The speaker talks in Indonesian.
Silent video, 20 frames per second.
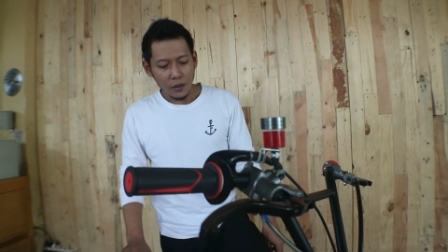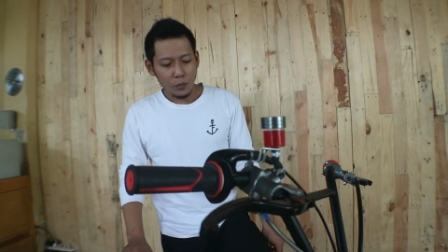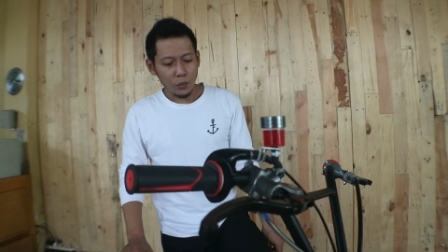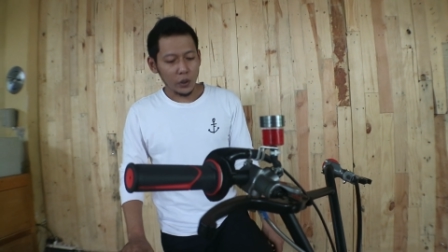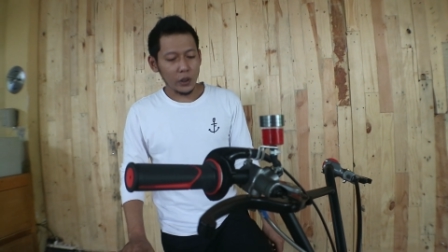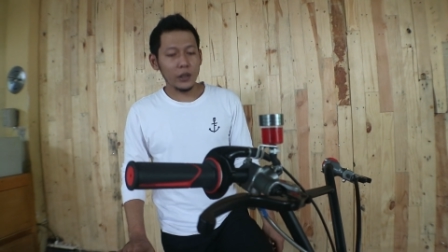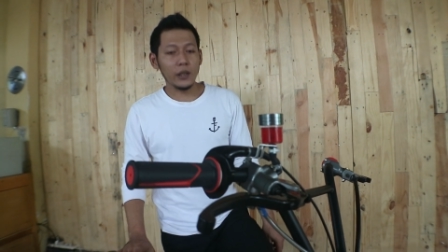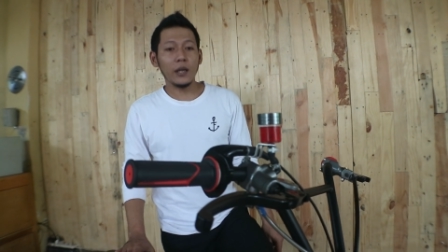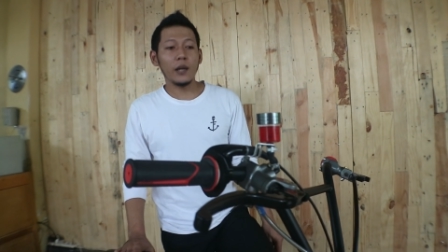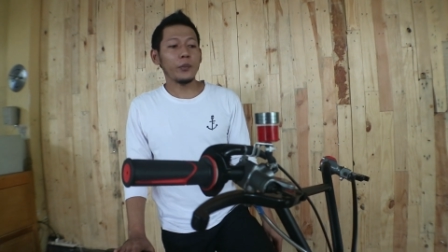
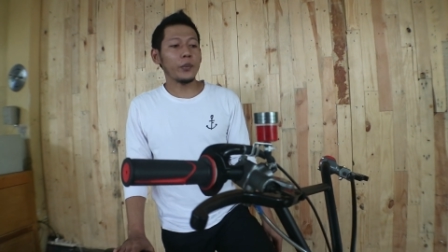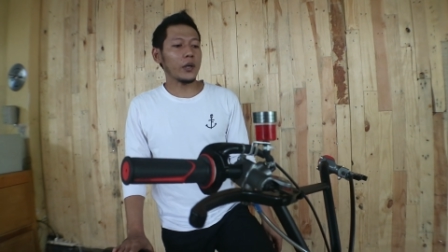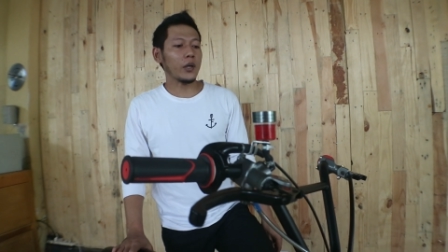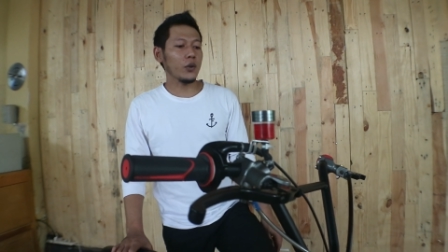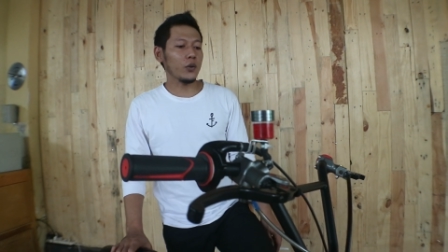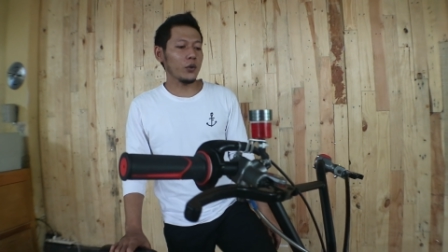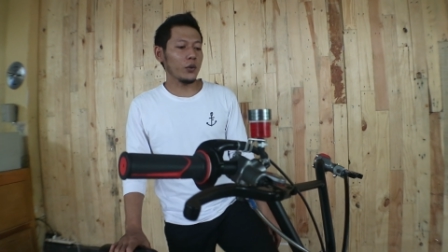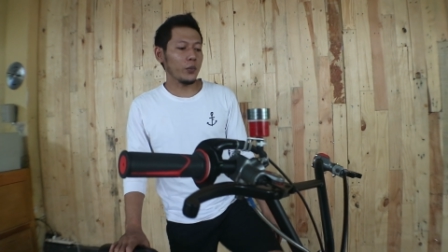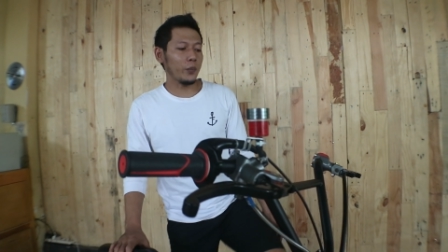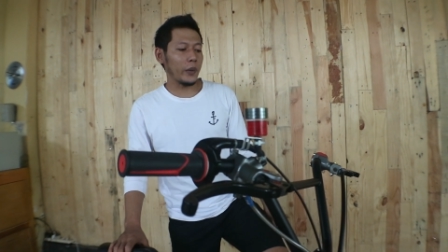mungkin nggak
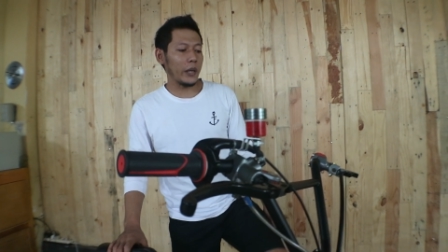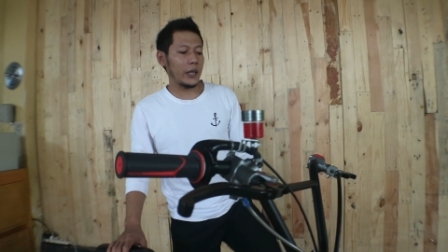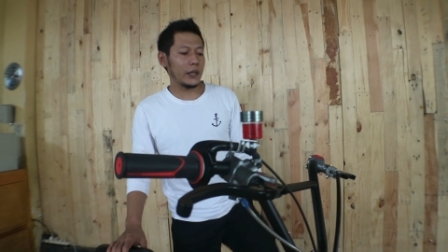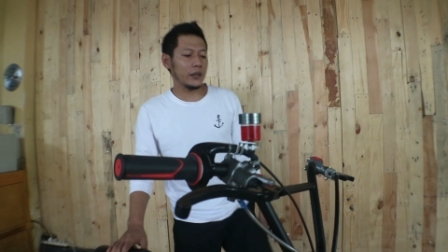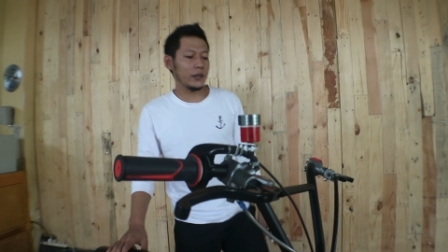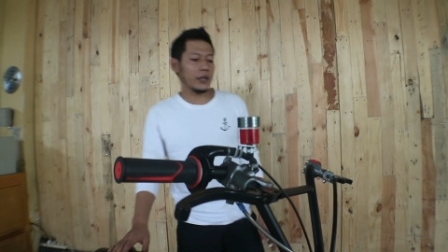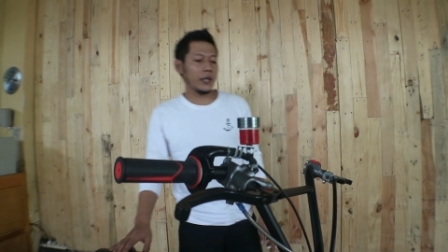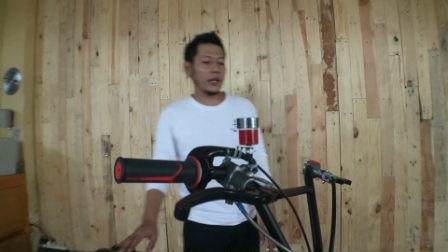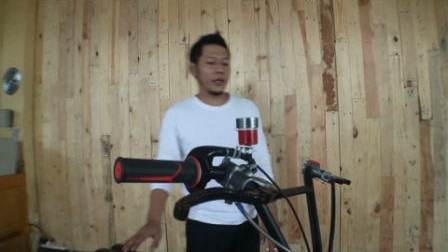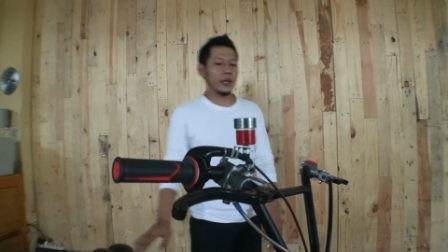perlu
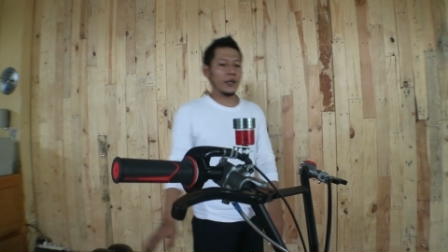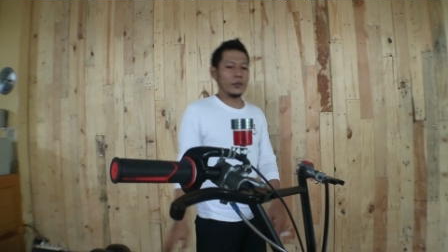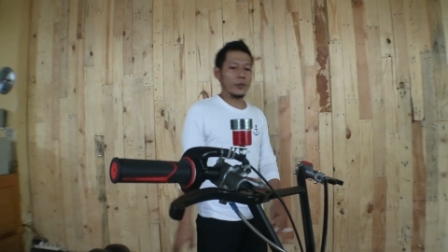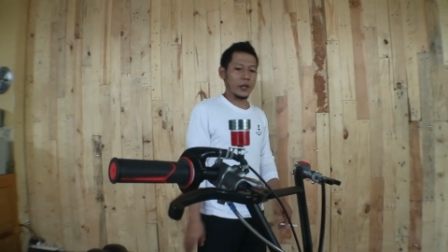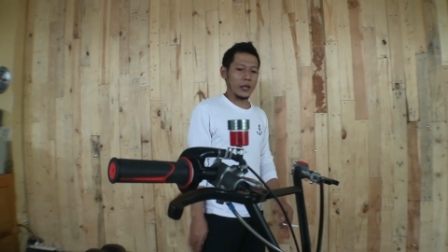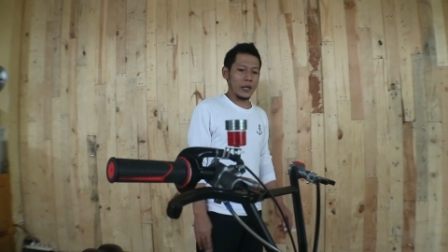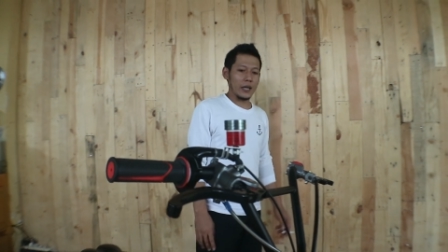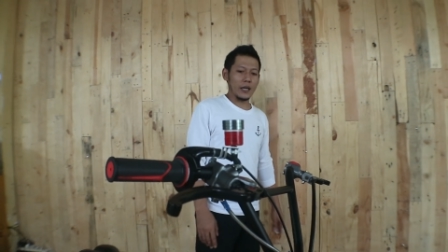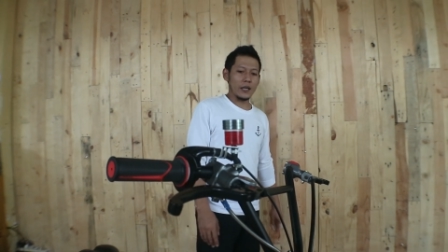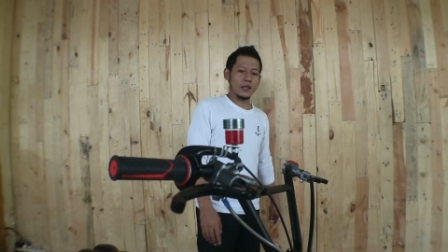panjang
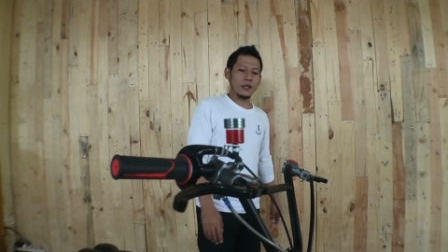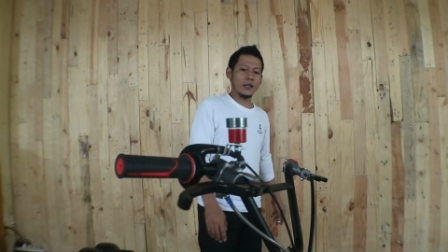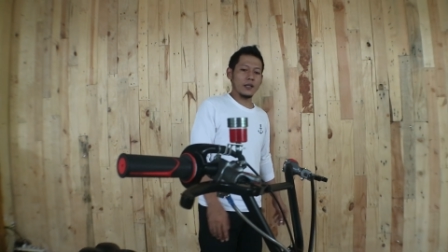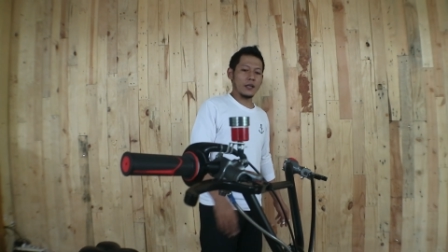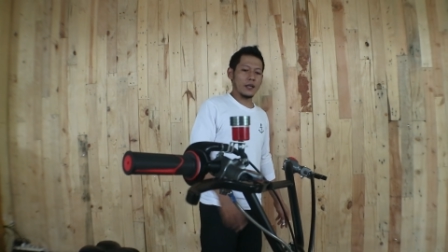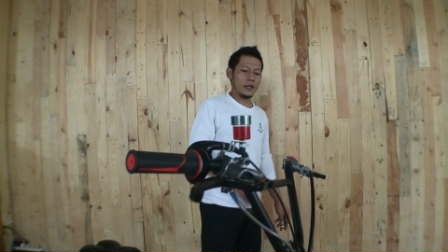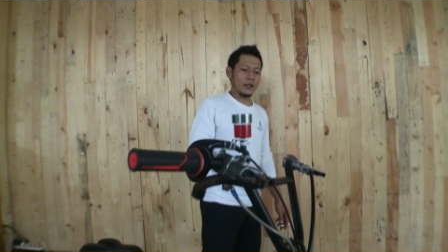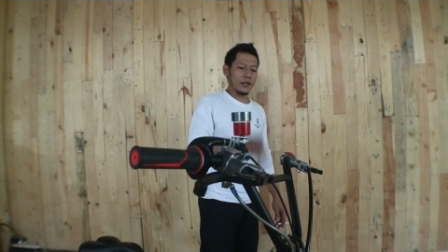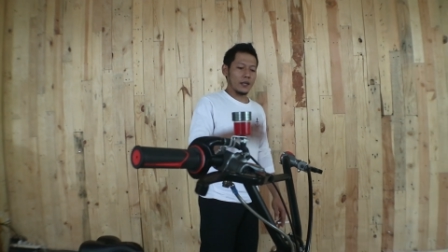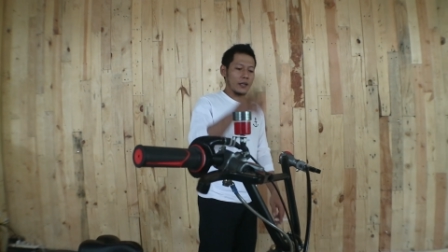lebar lagi
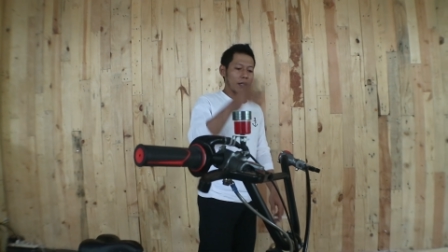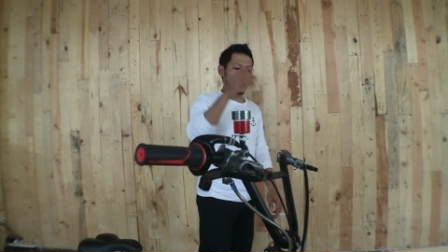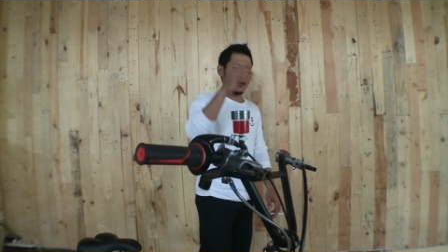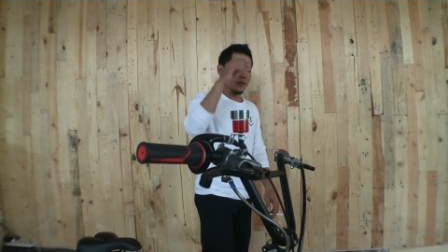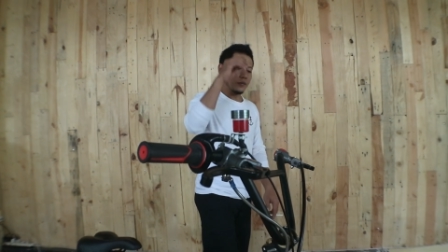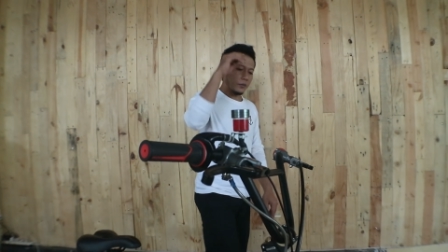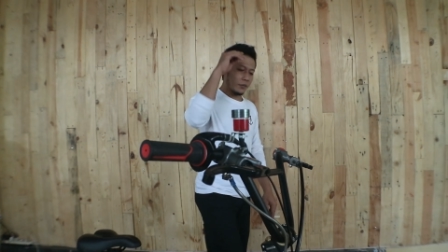karena